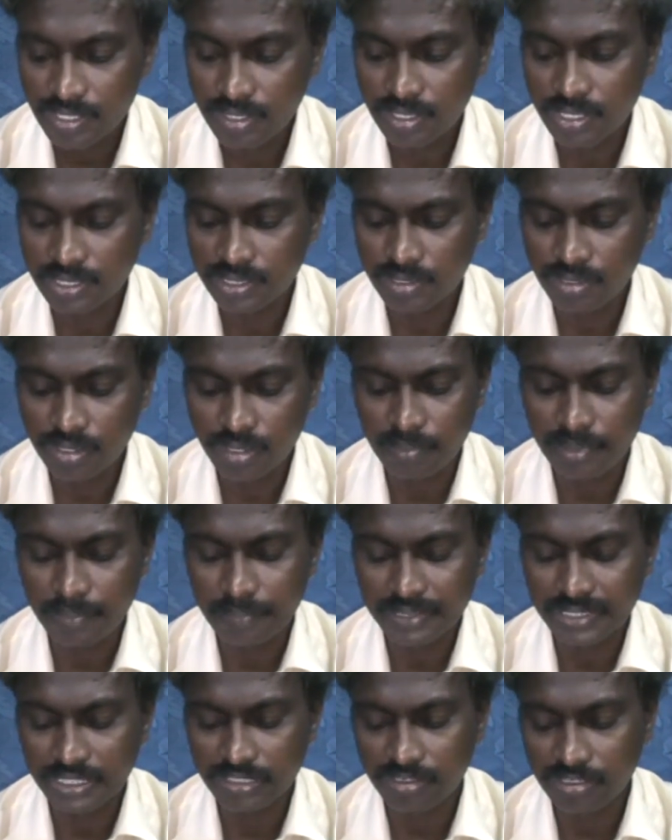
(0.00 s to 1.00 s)
అది
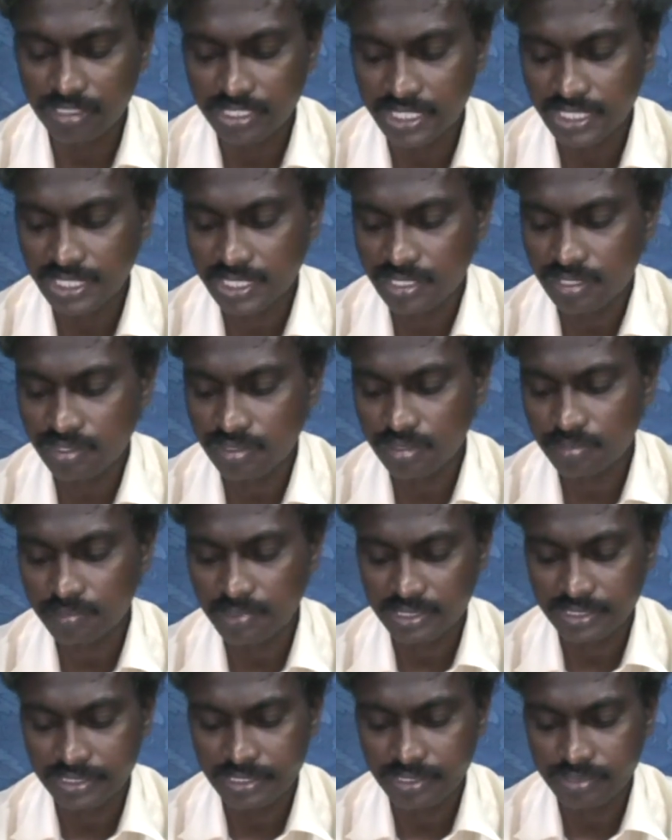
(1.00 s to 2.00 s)
రోమపత్రిక ఒకటి ఇరవై నాలుగులో
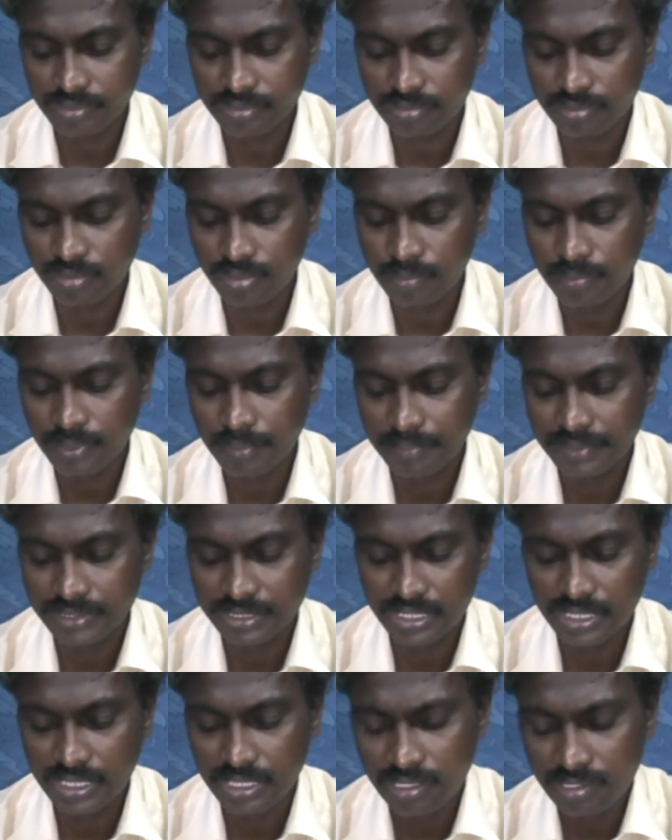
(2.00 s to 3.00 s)
మనకు తెలుసు
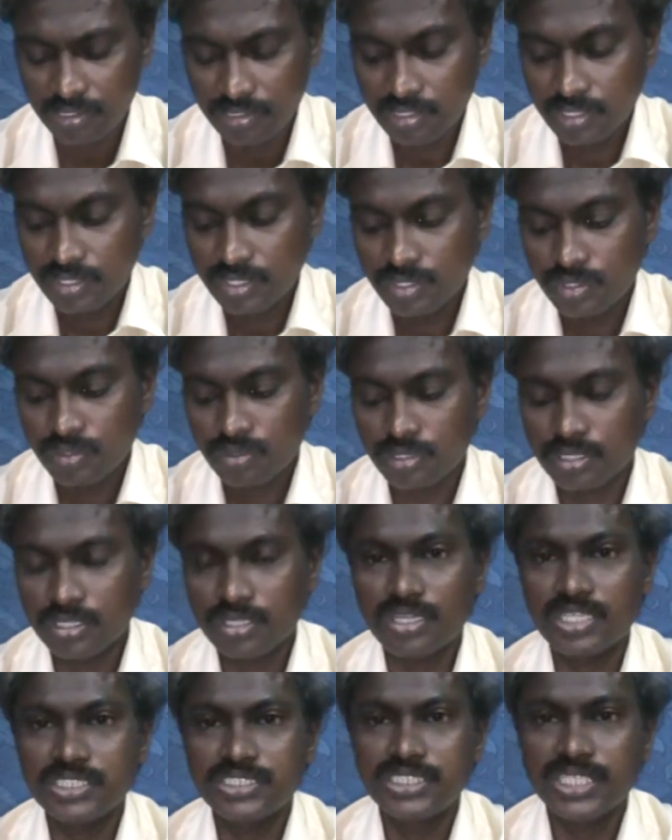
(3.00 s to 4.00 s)
రోమపత్రిక
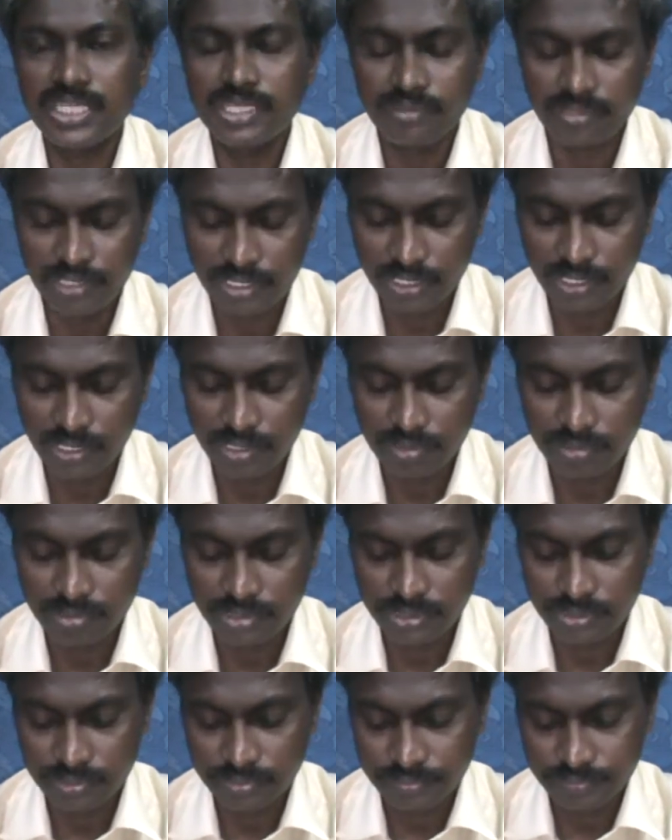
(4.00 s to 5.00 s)
ఒకటో అధ్యాయం ఇరవై నాలుగు
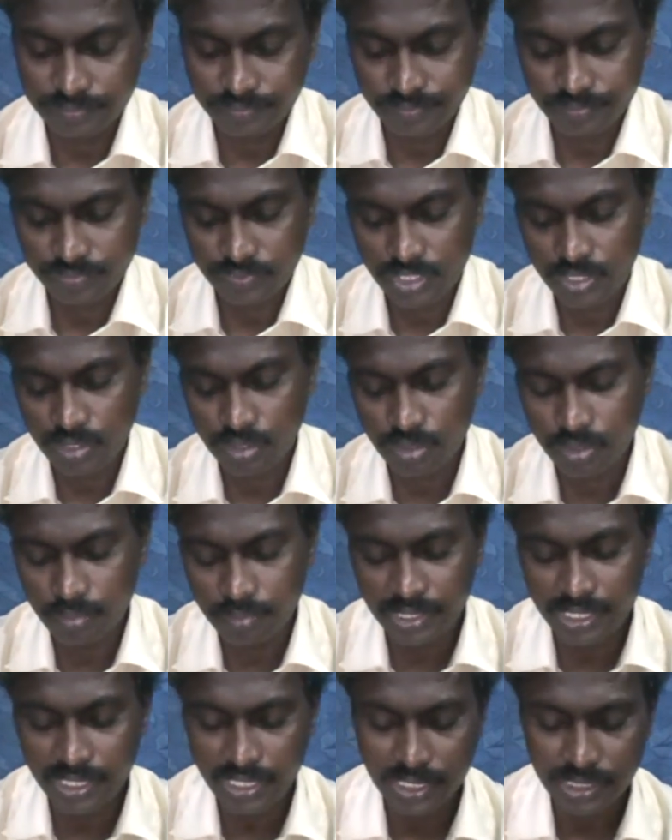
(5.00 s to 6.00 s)
వచ్చింది
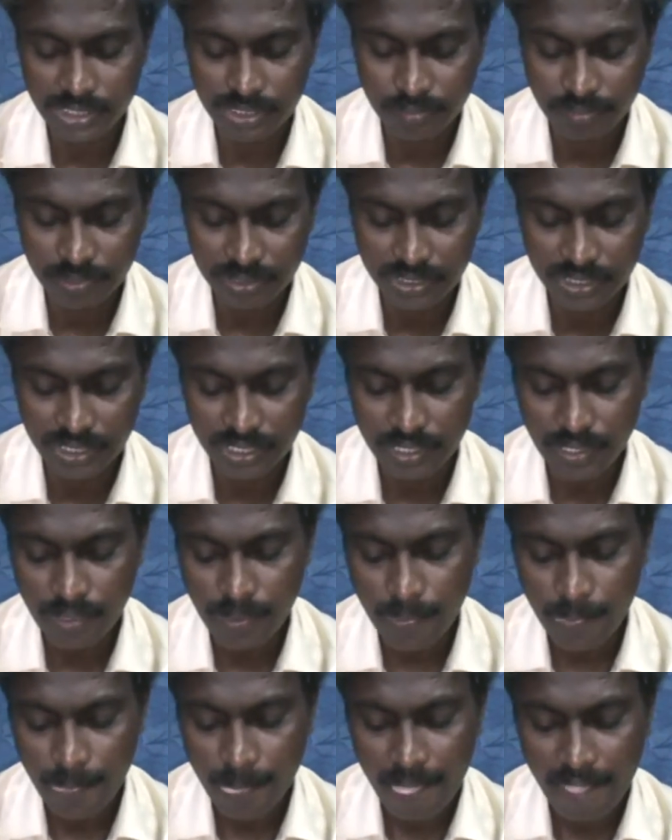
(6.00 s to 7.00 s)
రోమిలికి రాసిన పత్రిక
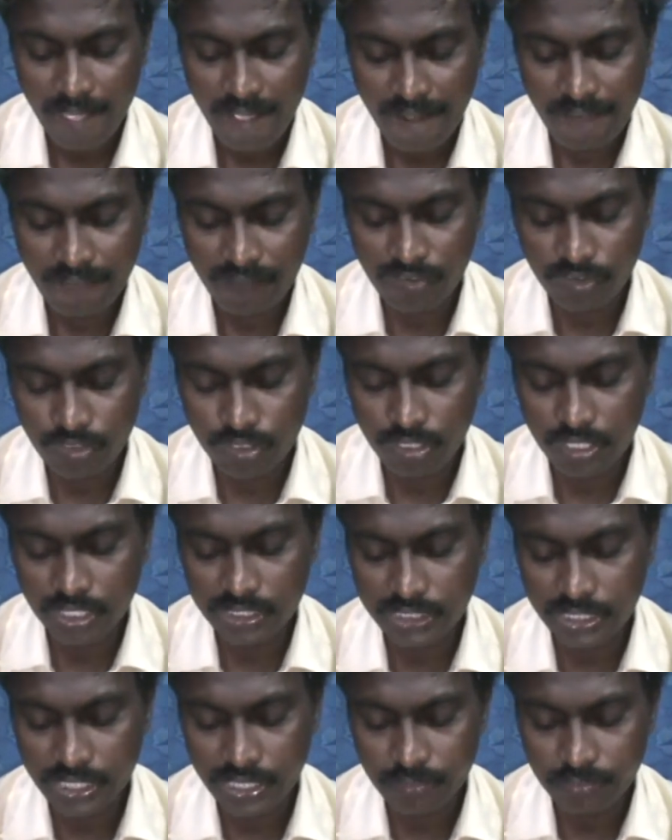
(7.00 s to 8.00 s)
ఒకటో
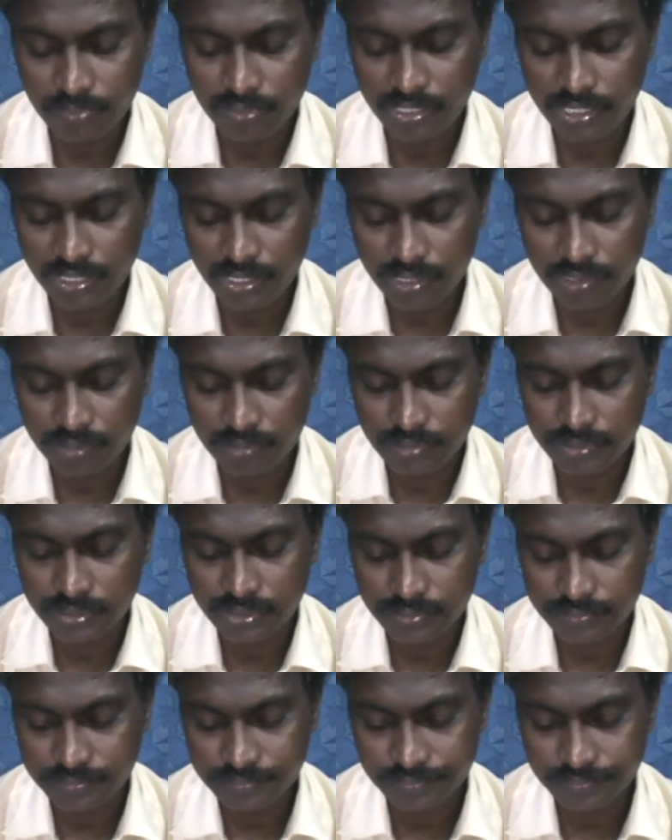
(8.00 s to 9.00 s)
అధ్యాయము ఇరవై నాలుగు వచ్చింది